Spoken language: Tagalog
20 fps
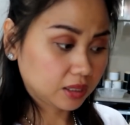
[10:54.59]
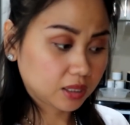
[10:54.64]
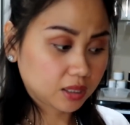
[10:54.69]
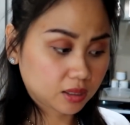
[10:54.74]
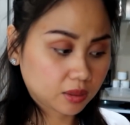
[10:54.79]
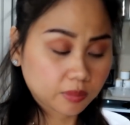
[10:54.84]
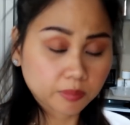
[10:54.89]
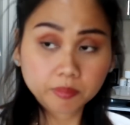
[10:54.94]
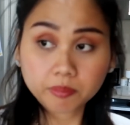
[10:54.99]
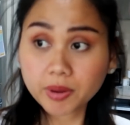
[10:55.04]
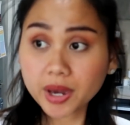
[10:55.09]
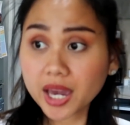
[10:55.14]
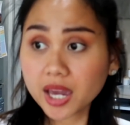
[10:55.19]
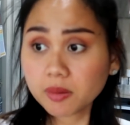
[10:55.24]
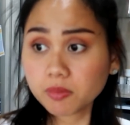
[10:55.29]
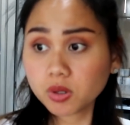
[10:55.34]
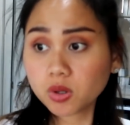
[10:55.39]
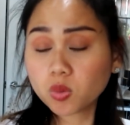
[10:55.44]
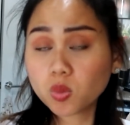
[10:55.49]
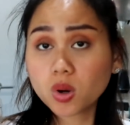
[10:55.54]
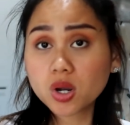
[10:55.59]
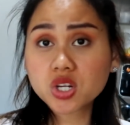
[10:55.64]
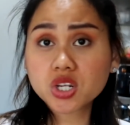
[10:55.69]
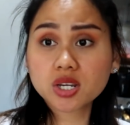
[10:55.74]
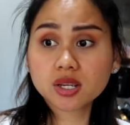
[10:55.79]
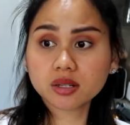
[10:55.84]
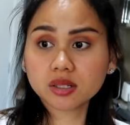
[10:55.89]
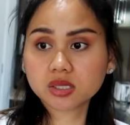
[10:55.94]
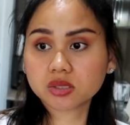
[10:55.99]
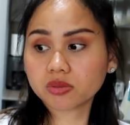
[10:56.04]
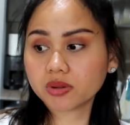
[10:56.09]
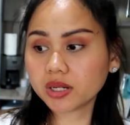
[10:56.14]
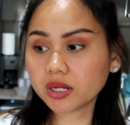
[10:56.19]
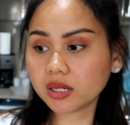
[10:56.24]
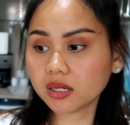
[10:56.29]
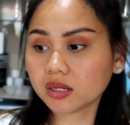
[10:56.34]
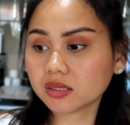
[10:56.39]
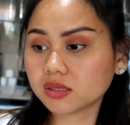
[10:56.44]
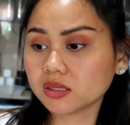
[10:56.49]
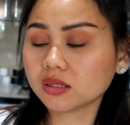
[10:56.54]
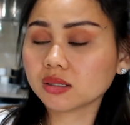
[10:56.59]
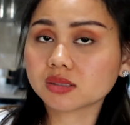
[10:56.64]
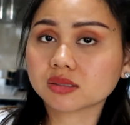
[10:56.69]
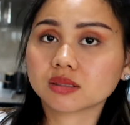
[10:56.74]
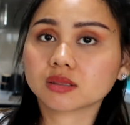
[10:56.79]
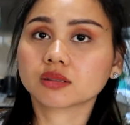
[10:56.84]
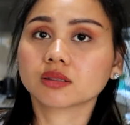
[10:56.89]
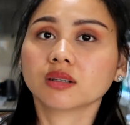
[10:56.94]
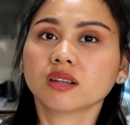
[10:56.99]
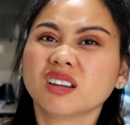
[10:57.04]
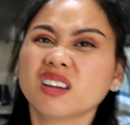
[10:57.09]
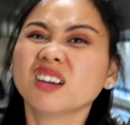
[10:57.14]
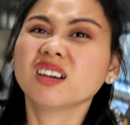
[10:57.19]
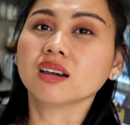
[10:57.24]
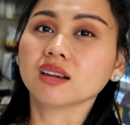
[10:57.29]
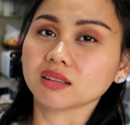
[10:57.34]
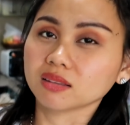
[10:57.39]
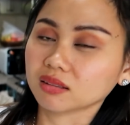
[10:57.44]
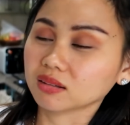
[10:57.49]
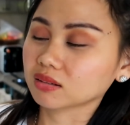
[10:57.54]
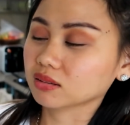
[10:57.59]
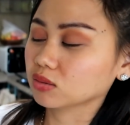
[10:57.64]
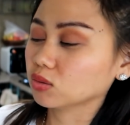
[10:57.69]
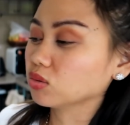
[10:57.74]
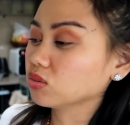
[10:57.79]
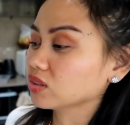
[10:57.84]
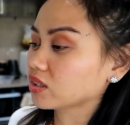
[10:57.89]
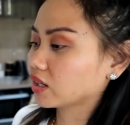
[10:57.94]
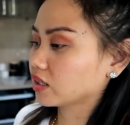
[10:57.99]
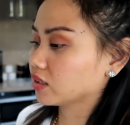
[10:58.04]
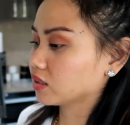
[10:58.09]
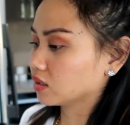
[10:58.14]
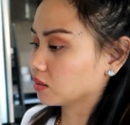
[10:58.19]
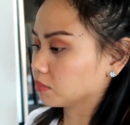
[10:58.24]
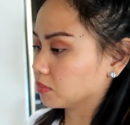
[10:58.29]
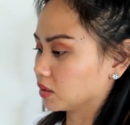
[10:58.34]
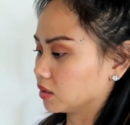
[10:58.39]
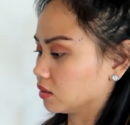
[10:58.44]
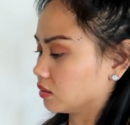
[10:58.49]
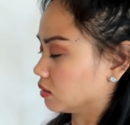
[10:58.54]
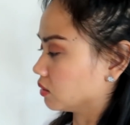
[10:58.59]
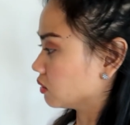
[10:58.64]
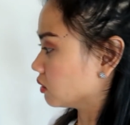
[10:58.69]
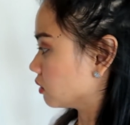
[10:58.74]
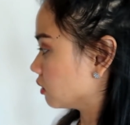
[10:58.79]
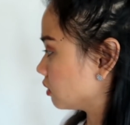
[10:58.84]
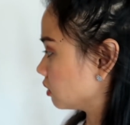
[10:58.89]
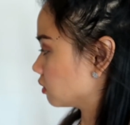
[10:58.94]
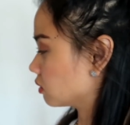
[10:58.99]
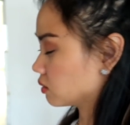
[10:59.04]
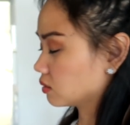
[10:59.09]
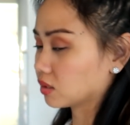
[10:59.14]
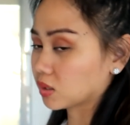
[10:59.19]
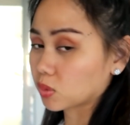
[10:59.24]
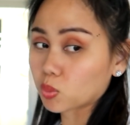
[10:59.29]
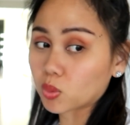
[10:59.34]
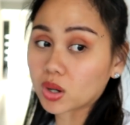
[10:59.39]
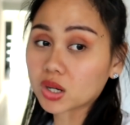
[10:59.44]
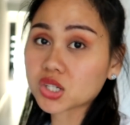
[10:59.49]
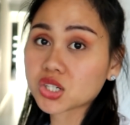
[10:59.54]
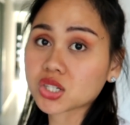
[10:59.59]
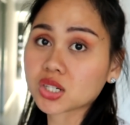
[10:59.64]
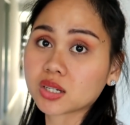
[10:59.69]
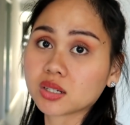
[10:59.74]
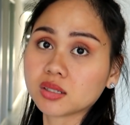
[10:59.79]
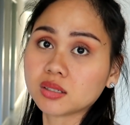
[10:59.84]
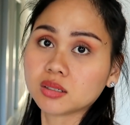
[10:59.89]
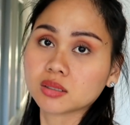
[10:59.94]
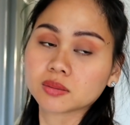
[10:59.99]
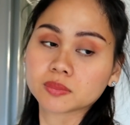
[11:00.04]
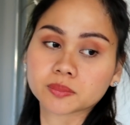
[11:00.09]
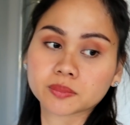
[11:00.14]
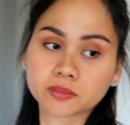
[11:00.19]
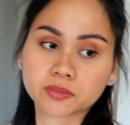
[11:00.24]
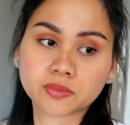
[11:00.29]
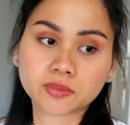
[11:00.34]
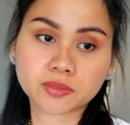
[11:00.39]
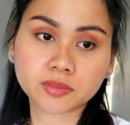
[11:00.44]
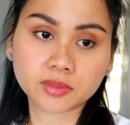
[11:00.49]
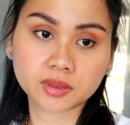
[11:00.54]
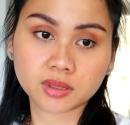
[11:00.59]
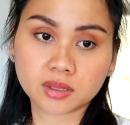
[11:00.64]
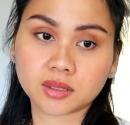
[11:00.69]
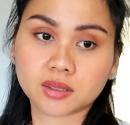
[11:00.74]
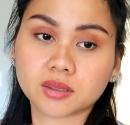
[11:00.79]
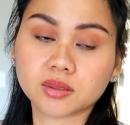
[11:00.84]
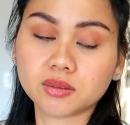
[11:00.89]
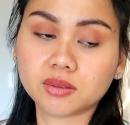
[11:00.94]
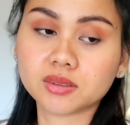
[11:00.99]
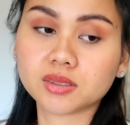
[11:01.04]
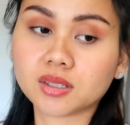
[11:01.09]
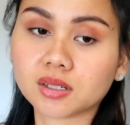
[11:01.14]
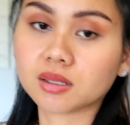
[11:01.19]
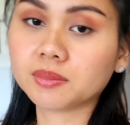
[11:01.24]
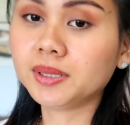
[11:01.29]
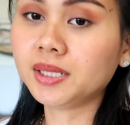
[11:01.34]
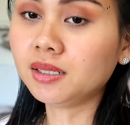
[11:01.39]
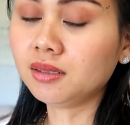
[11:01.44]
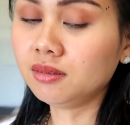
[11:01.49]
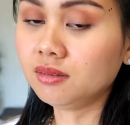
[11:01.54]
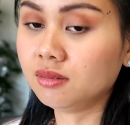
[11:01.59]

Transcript: na. Babe, your washing is ready. Kasi guys, nag nag-laundry naman. Uh, washing. Lisa, come na.